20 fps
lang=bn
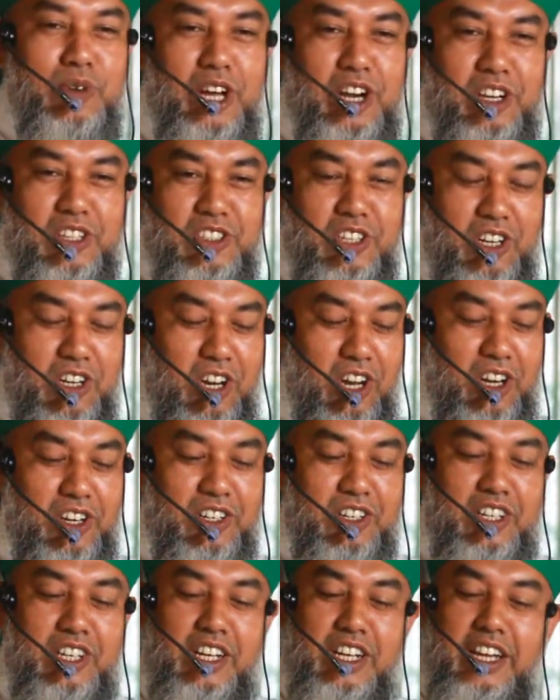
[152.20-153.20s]
মুবারক যখন
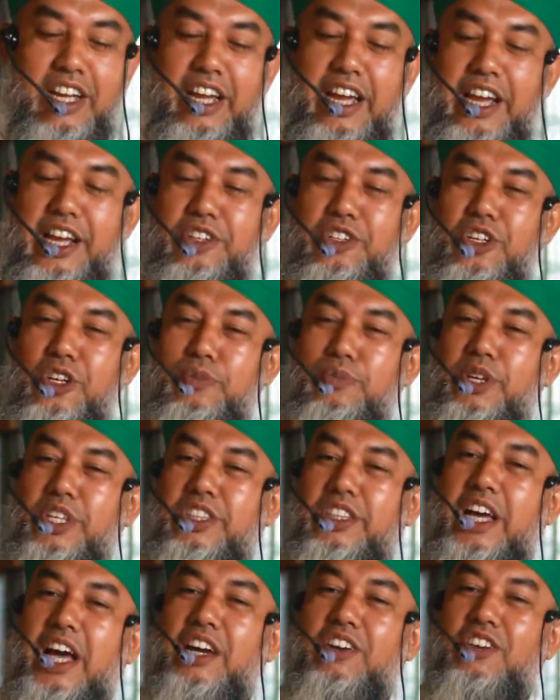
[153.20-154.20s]
এই দুই
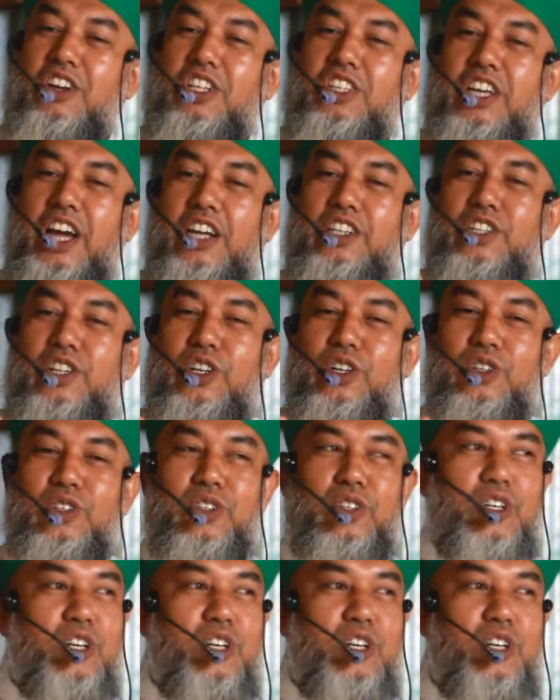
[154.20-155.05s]
বিদ্যা আঙ্গুলিতে আসলো